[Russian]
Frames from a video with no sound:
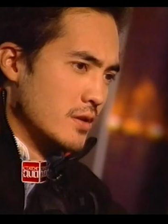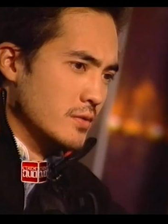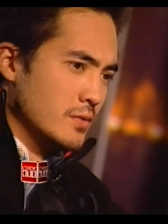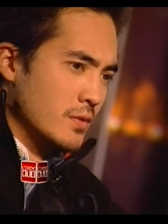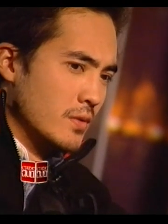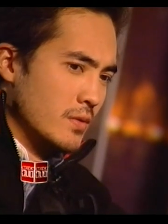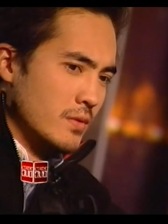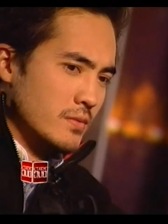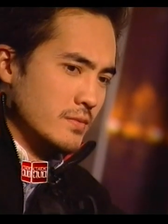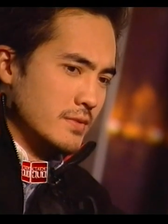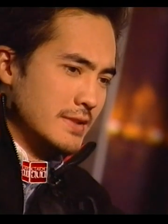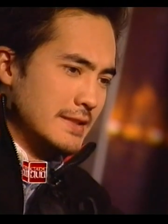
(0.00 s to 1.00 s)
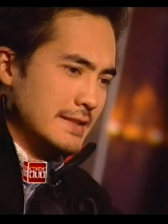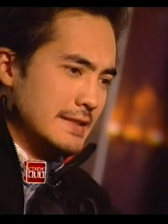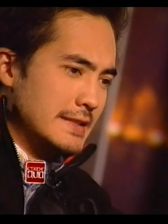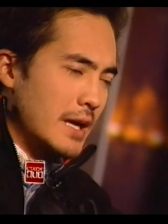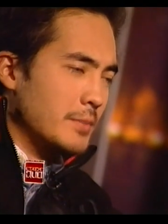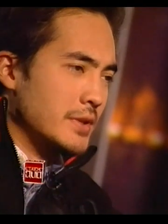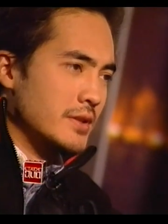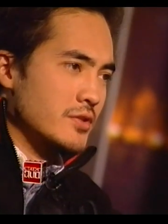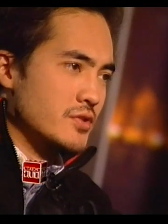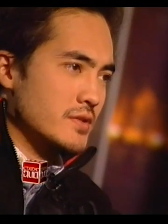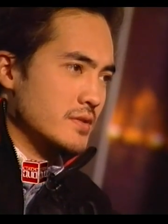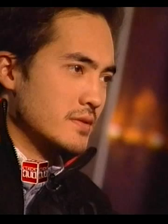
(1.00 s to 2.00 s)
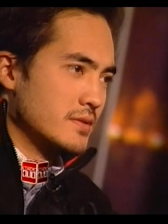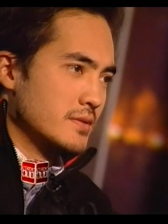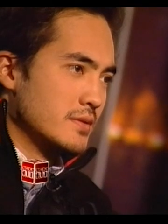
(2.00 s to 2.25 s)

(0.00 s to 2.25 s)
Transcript: Но там надо жить.